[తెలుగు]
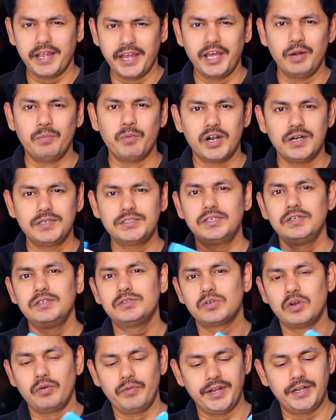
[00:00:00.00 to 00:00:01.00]
ఎయిర్ బడ్స్
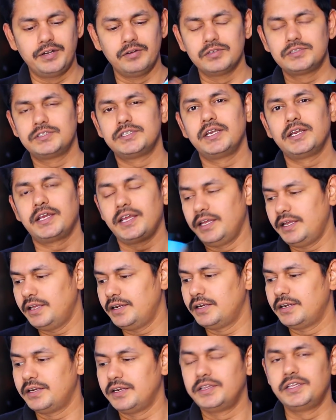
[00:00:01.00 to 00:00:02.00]
సో వీటిని వచ్చేసరికి
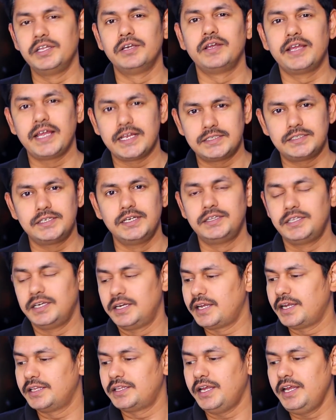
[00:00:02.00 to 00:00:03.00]
నితిన్ ఎస్
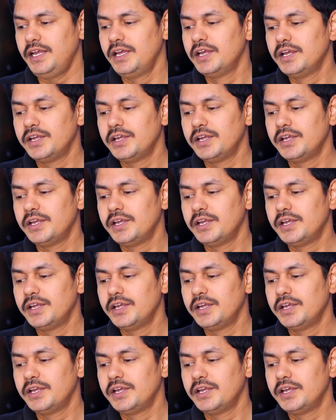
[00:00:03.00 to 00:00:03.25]
నితిన్కి అయితే